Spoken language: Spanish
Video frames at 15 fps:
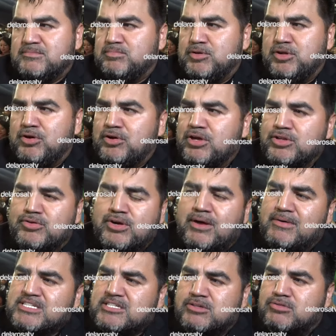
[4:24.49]
pues yo creo que nunca
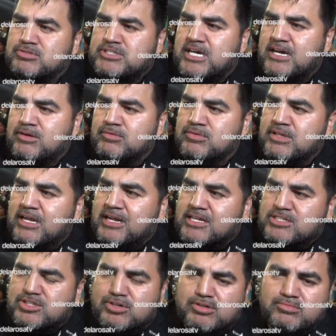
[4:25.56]
vas a escuchar una
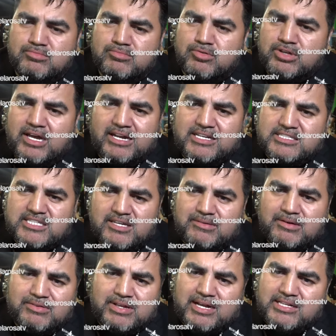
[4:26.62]
canción muy
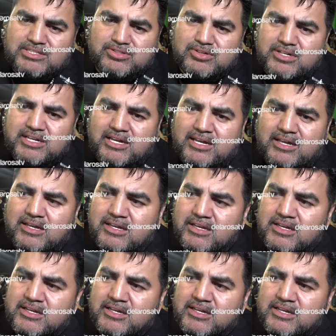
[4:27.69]
agresiva, una canción que,